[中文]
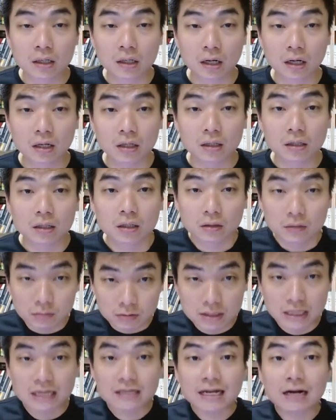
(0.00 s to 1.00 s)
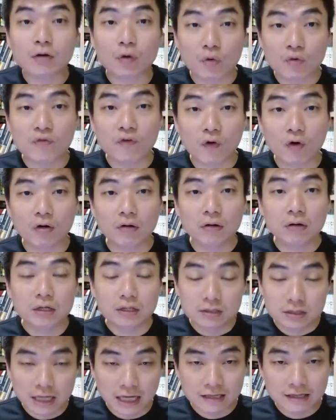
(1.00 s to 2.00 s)
啊，加上柔佛，
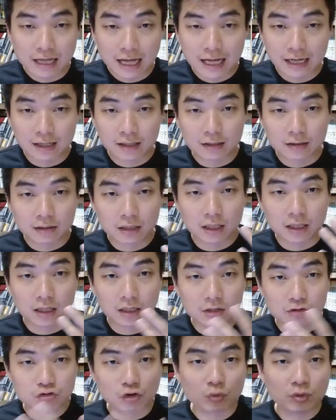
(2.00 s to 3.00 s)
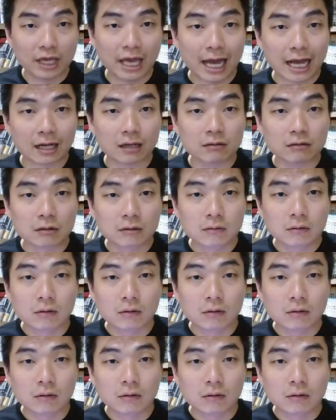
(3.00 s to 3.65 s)
加上呃中央，